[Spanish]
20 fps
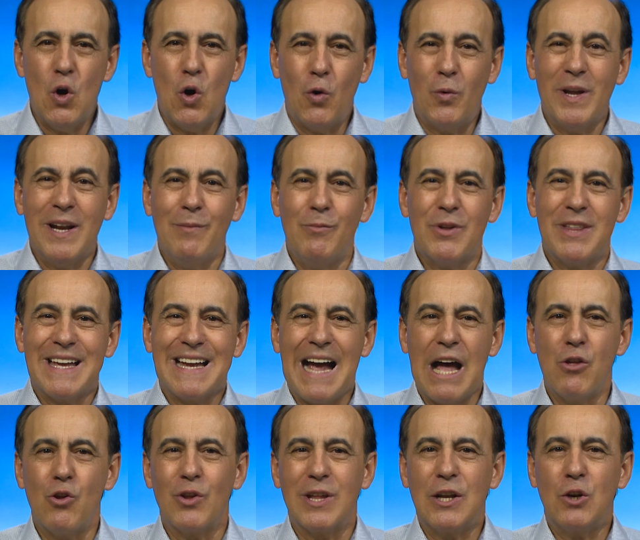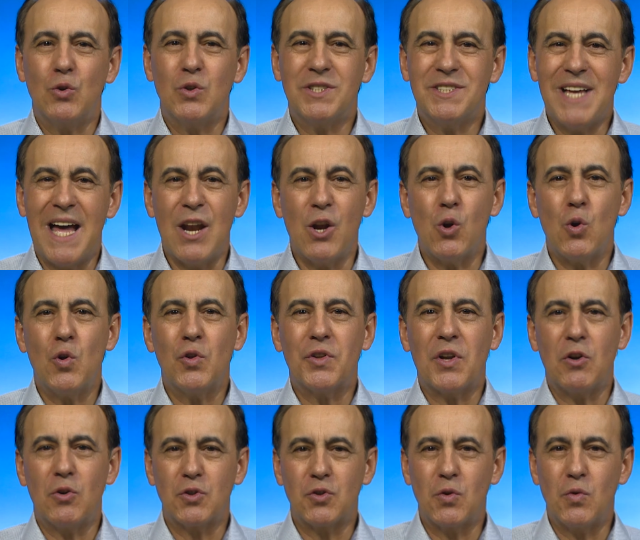Hubiéramos dejado de luchar
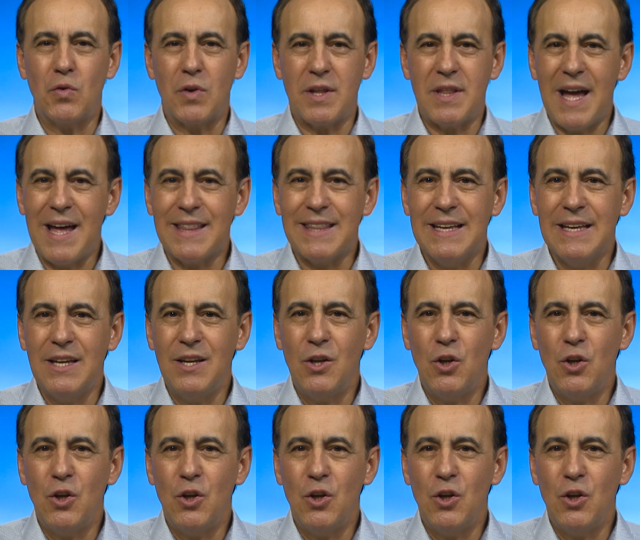contra la oscuridad